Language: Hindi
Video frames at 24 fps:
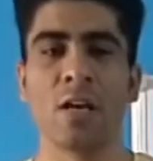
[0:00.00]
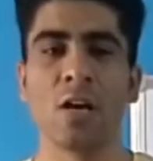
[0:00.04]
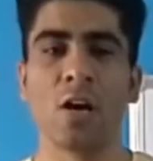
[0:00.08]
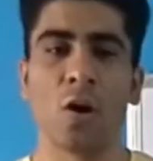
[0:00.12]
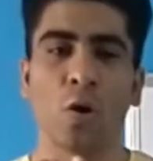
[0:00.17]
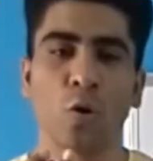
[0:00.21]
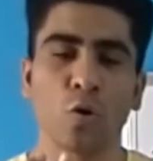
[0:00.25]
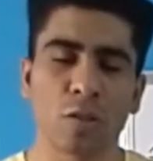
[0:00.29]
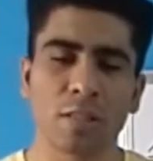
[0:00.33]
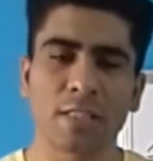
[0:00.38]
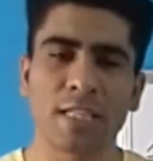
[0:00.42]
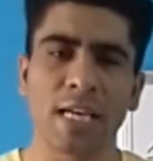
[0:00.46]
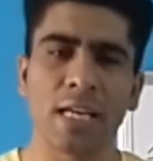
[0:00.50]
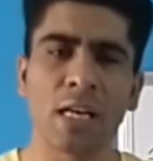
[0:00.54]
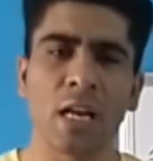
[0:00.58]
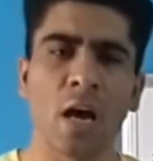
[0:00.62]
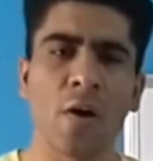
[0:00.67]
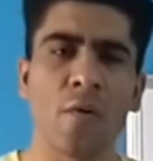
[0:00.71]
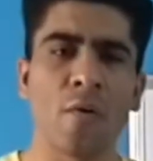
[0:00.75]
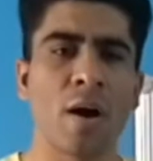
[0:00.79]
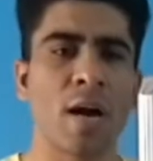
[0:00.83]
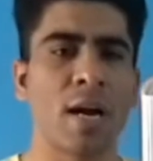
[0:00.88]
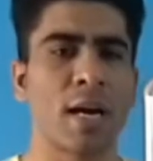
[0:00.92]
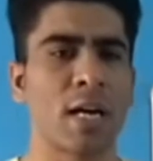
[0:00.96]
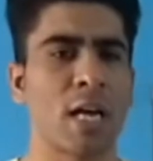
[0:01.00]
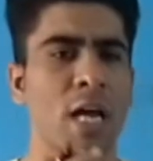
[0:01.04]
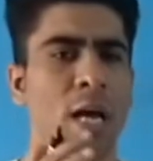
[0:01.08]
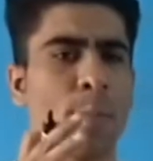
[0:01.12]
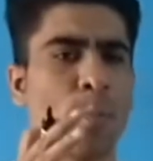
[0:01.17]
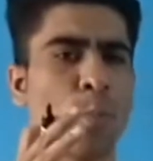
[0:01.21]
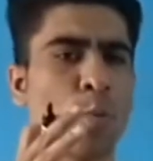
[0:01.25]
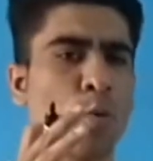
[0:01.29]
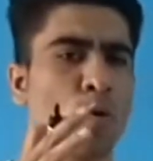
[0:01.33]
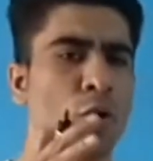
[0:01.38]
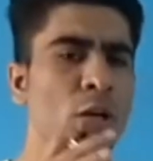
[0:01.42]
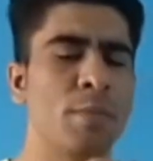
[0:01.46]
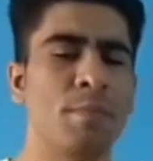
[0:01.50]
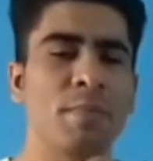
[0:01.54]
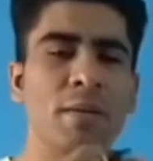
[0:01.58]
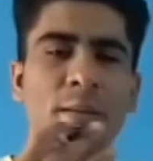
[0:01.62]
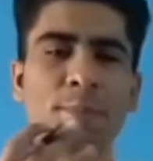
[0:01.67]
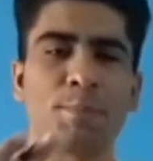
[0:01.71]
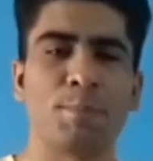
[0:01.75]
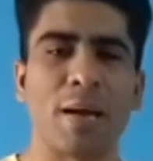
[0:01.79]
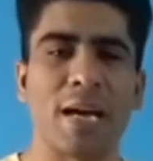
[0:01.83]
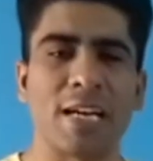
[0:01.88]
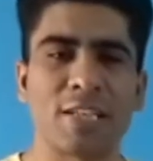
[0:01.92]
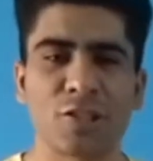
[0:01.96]
उसके अलावा अगर आप कोई भी
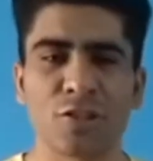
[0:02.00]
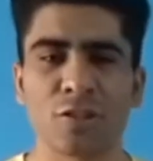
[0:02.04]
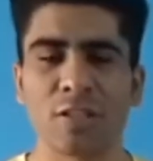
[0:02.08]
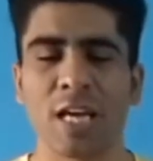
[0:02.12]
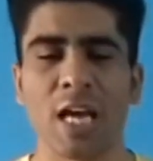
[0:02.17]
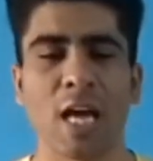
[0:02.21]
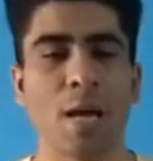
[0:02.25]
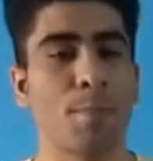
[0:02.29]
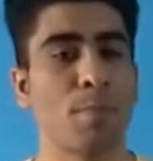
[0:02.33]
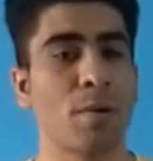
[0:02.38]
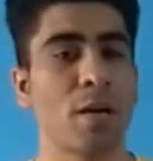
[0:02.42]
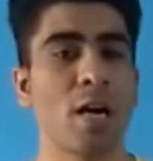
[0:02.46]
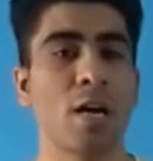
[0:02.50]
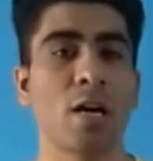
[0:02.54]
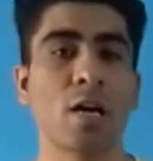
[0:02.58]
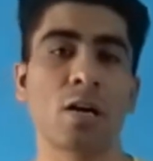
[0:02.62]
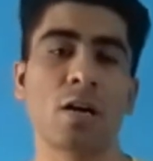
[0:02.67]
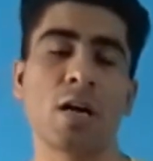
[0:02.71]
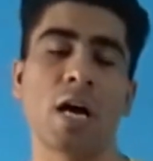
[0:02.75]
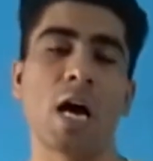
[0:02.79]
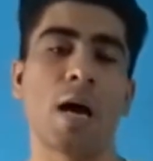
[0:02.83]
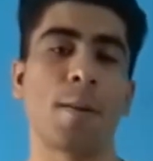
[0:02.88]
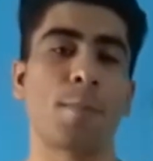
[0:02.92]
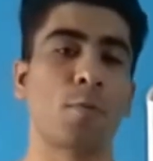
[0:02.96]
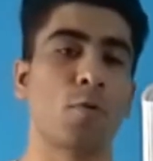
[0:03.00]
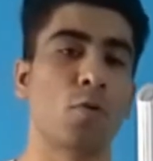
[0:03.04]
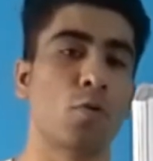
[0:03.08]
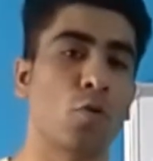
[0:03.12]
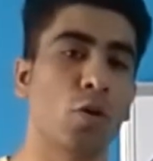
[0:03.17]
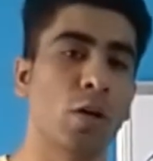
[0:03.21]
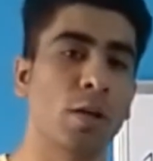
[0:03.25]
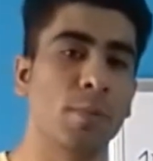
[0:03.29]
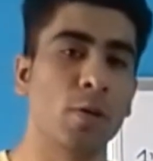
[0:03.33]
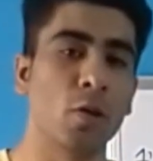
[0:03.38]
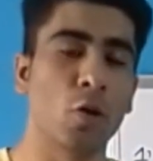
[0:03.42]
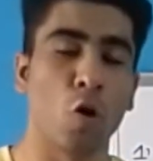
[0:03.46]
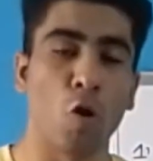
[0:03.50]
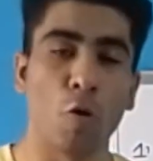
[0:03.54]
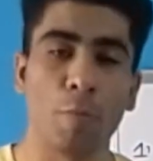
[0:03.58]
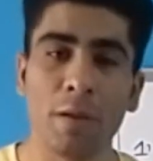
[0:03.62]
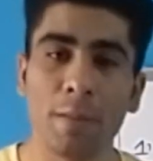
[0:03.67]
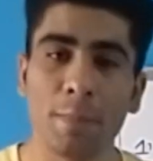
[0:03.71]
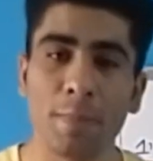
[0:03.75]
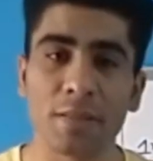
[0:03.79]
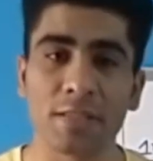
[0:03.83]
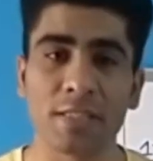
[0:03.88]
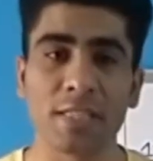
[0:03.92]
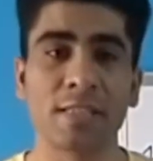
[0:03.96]
पैशन है आपका आपको कोई भी हॉबी
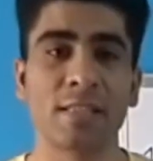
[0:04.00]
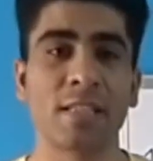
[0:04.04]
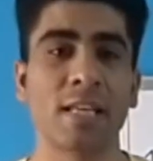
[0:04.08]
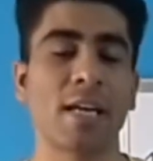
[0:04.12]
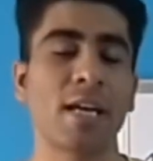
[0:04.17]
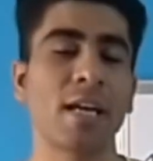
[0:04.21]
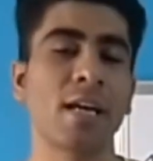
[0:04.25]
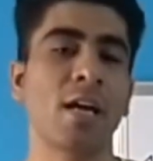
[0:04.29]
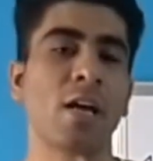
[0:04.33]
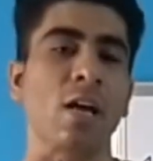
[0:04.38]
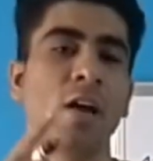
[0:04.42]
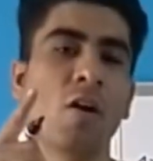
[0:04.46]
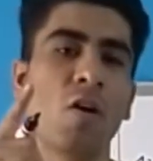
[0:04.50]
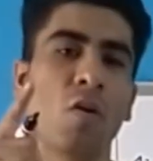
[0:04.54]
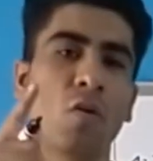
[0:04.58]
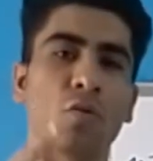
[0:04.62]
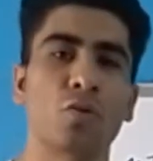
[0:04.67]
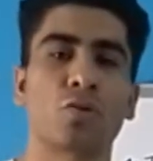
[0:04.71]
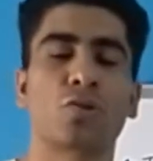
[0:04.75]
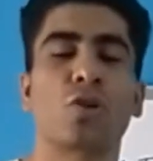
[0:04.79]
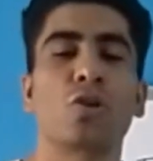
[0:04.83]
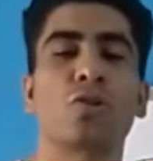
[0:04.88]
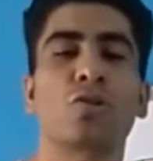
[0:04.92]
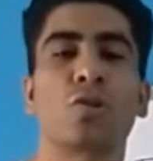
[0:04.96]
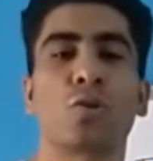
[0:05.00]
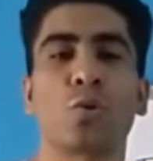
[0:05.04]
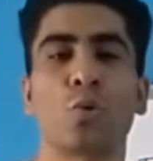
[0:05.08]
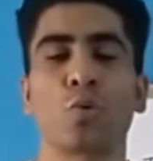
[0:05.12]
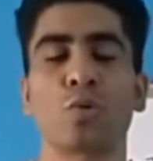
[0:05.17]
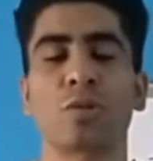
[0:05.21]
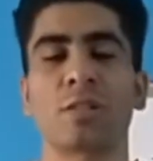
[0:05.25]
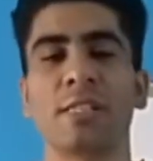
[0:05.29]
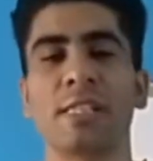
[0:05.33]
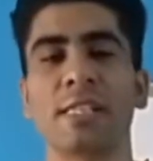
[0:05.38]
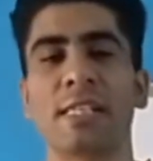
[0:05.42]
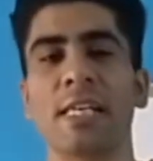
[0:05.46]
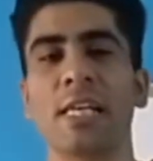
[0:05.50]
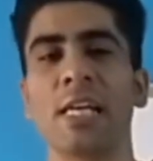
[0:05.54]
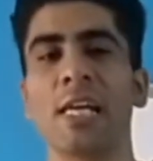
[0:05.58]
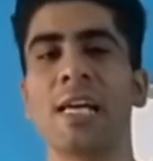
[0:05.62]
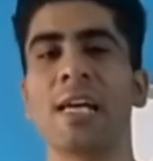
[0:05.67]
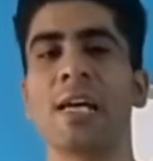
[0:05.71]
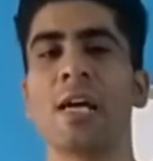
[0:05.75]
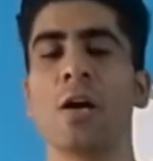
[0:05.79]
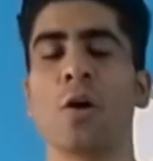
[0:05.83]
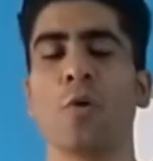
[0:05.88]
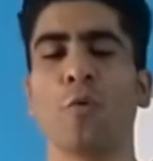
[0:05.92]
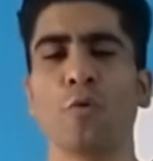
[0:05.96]
पसंद है उसको ज़रूर सीखिए
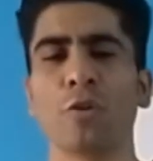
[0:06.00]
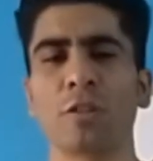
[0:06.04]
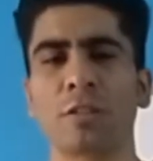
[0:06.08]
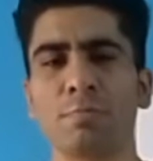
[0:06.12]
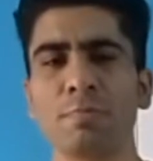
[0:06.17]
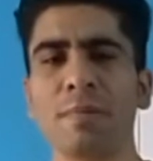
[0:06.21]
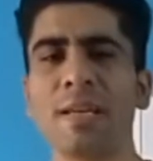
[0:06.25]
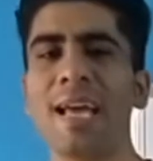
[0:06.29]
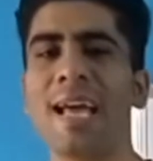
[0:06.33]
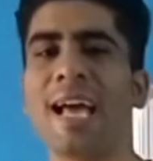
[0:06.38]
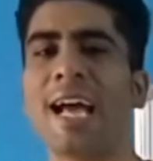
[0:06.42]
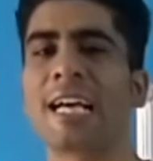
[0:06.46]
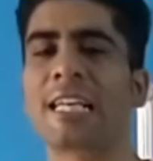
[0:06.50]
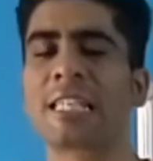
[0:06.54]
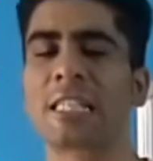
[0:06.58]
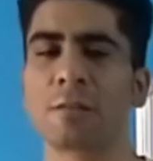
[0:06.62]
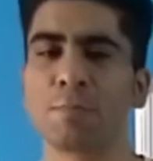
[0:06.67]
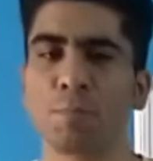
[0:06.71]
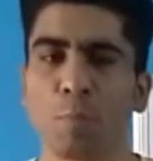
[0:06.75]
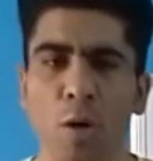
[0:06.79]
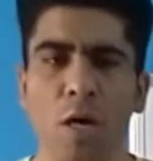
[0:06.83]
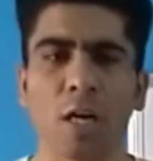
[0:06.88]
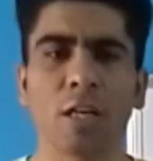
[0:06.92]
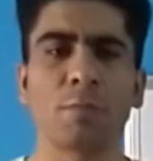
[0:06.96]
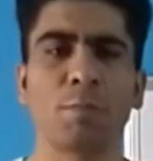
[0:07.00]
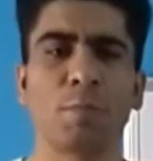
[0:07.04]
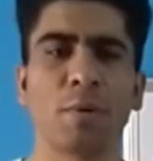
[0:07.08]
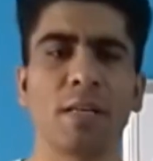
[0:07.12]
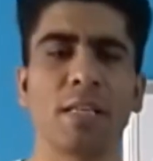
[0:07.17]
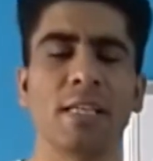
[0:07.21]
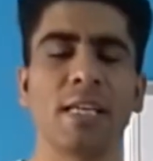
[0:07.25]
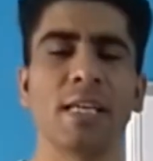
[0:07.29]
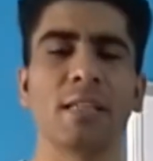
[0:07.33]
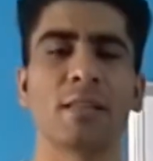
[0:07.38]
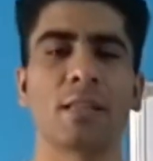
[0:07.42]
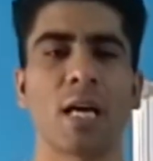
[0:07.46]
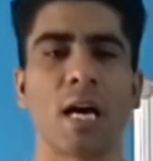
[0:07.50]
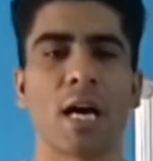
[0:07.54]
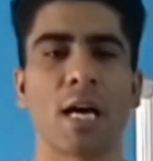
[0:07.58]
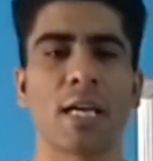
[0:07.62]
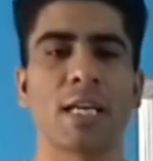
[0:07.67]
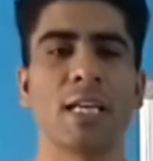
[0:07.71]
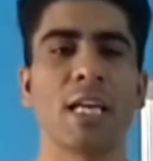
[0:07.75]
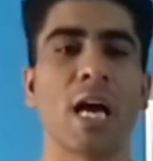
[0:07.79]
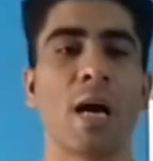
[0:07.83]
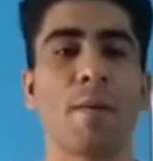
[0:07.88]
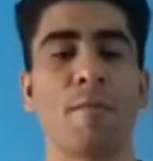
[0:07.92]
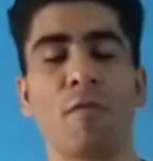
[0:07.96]
उसमें एक्सपर्ट बनिए ताकि
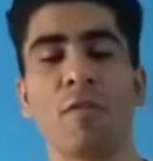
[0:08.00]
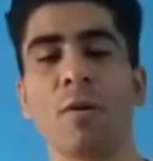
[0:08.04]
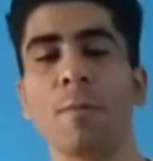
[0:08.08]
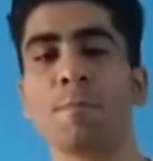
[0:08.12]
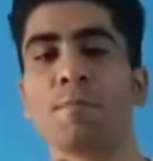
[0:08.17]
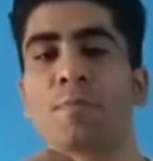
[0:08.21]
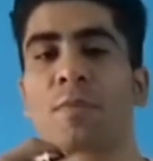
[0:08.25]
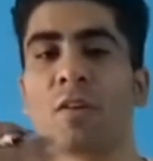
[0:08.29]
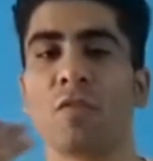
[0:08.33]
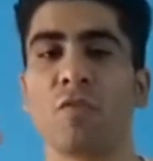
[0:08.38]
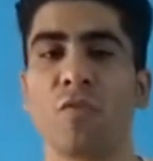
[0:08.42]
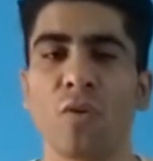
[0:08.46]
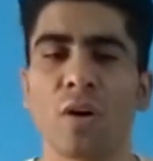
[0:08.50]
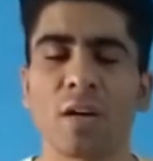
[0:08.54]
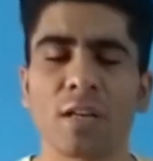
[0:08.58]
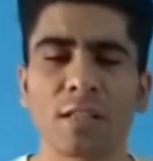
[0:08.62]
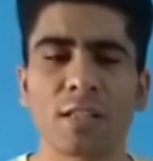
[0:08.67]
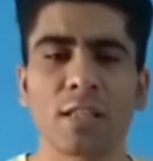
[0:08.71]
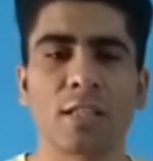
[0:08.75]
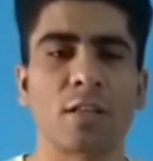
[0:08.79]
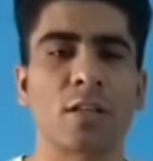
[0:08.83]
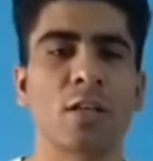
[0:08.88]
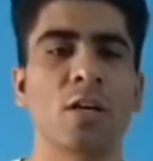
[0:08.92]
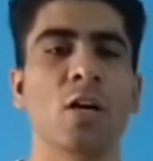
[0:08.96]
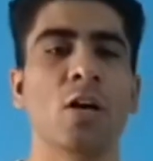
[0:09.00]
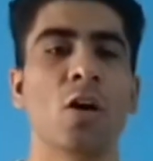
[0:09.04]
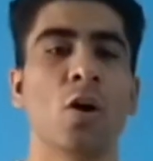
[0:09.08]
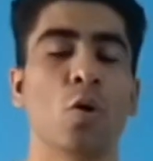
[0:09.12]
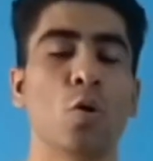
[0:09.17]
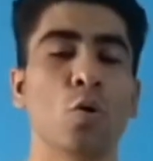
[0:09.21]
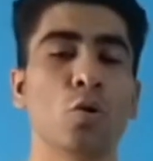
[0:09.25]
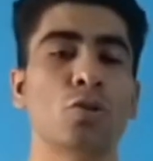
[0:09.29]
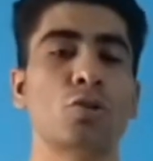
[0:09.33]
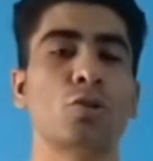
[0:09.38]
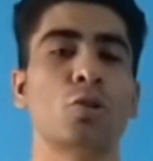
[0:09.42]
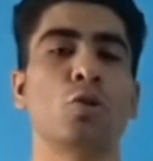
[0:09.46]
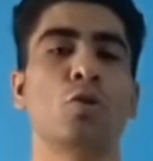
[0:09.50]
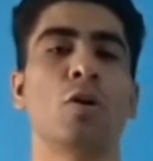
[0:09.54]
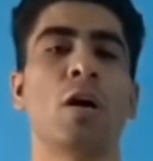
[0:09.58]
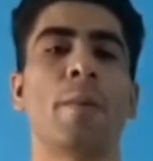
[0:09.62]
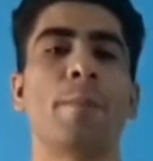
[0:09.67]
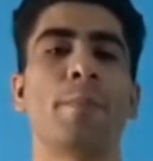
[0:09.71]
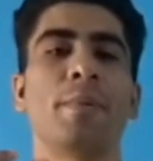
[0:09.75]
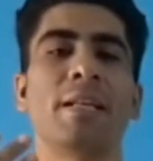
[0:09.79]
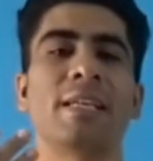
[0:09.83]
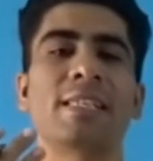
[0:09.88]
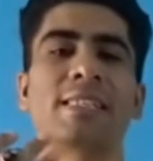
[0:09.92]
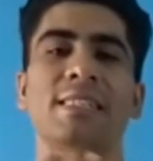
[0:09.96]
आप फर्दर उसको
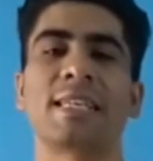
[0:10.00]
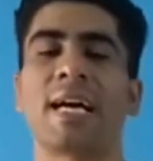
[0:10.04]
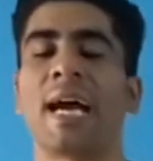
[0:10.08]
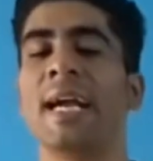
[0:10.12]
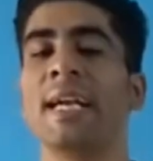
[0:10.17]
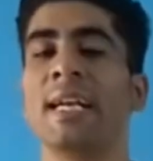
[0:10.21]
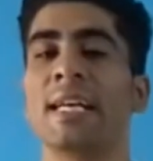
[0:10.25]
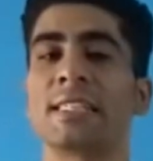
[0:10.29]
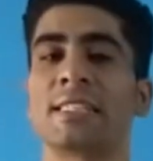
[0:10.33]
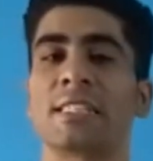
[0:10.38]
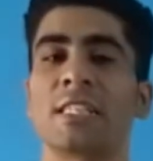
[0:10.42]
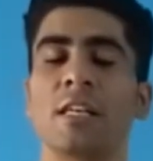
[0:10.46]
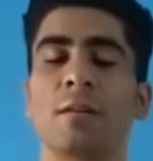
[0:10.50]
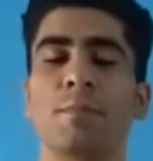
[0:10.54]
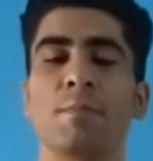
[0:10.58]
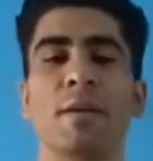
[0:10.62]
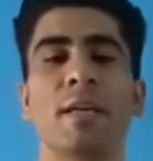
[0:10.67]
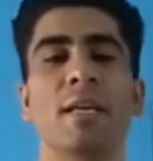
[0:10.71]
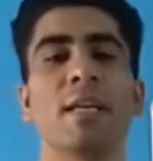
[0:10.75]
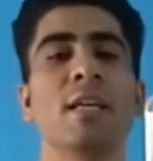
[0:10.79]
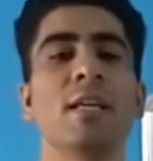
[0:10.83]
अपने साइड हसल में